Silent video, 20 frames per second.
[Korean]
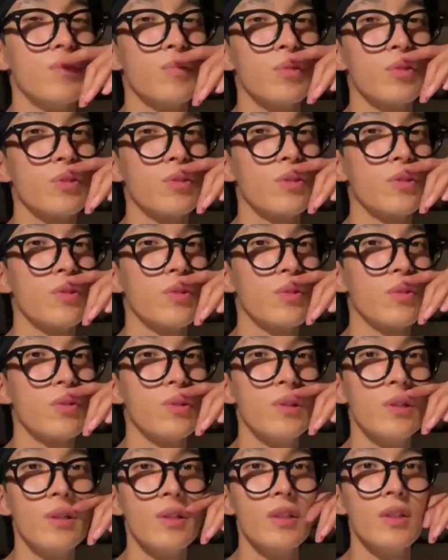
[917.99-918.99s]
뭐
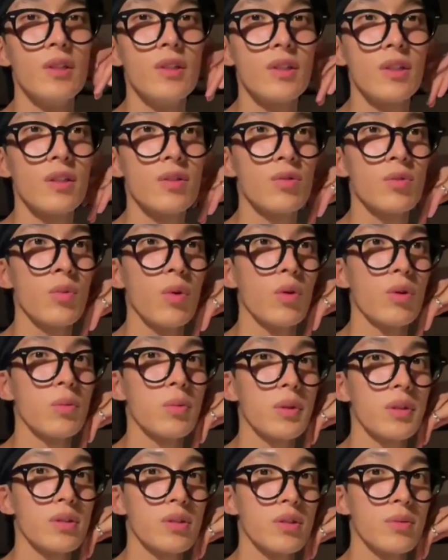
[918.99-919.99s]
그러기 좀
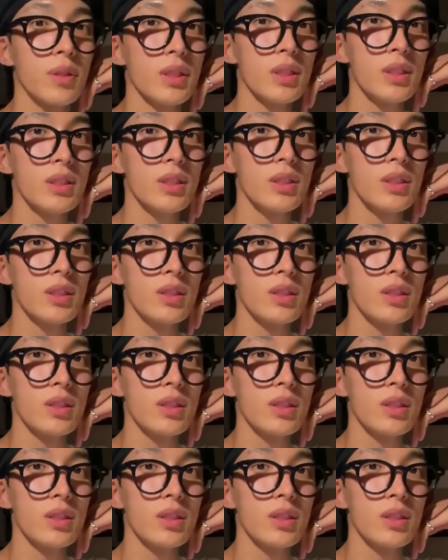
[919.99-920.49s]
어렵겠지만,